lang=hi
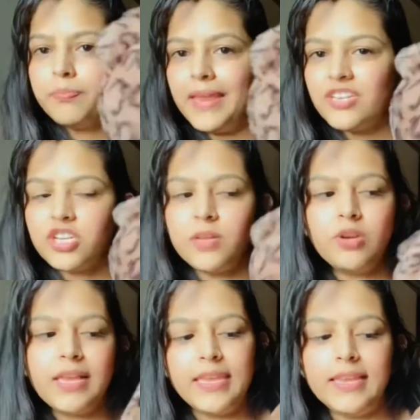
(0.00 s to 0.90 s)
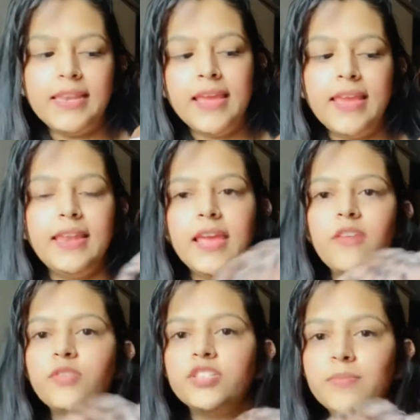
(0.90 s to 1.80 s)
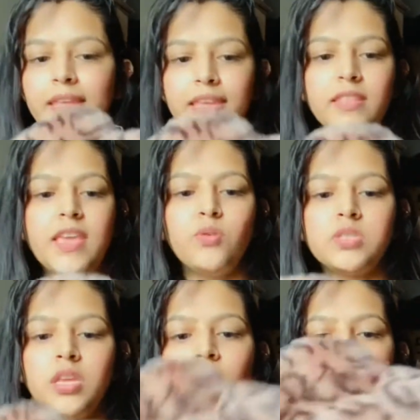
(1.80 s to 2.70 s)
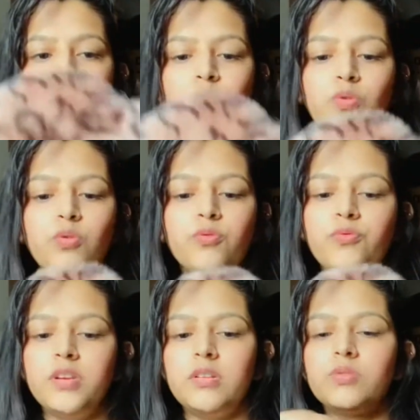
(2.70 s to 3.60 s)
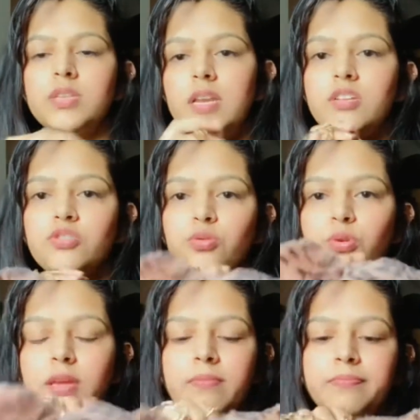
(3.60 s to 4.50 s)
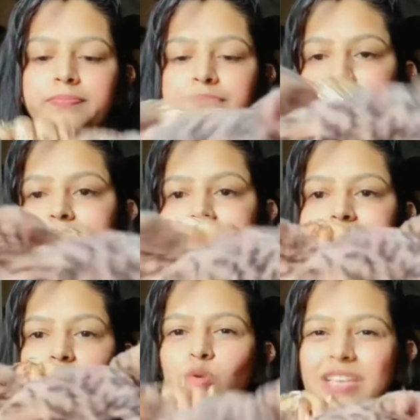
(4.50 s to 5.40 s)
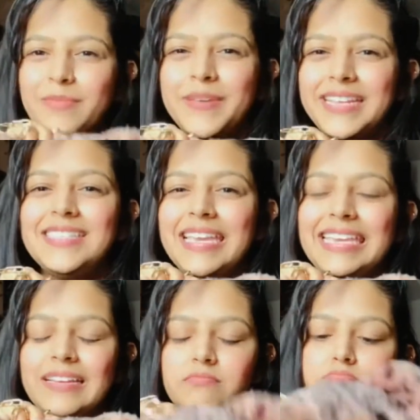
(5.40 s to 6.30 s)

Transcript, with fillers: पहले श्री ने बोला कि ये लेना है लेना है फिर जब लेके दिया उसे तो फिर उसके नाटक शुरू हो गए उसका भी मेरा जैसा ही है